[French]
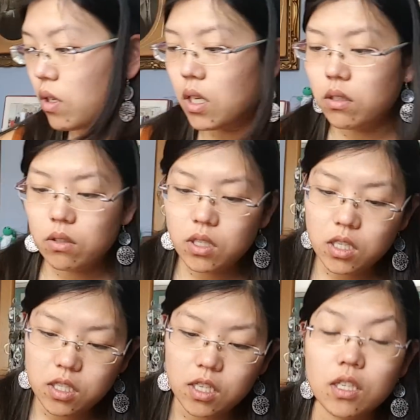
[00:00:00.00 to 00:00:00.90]
une laine que j'ai
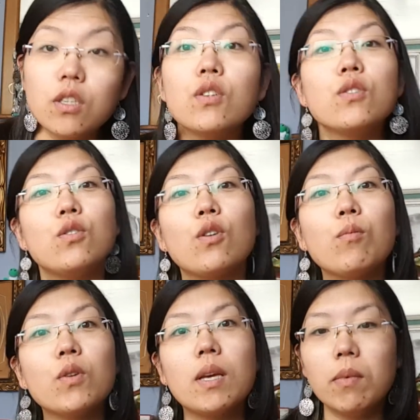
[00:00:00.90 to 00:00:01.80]
acheté sur
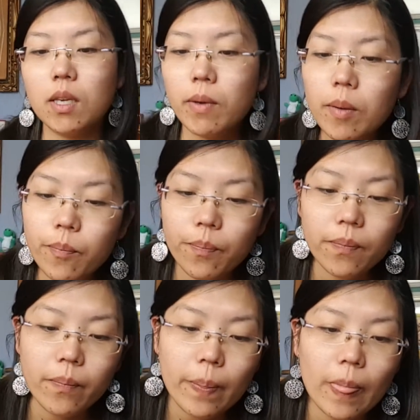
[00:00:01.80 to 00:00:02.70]
mon ami eBay.
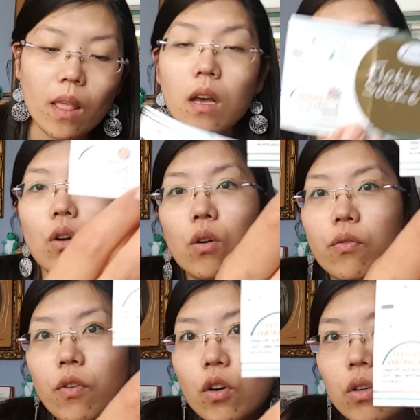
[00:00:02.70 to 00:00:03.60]
Le
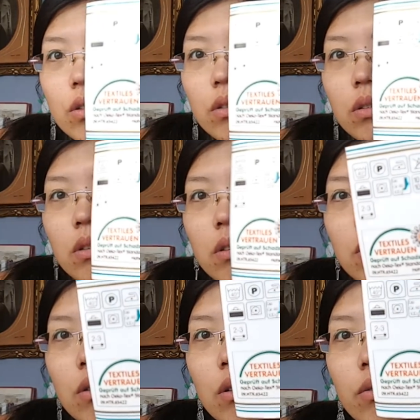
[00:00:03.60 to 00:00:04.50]
flocote,
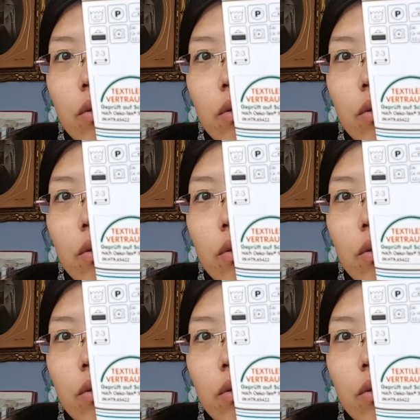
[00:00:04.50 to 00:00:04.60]
le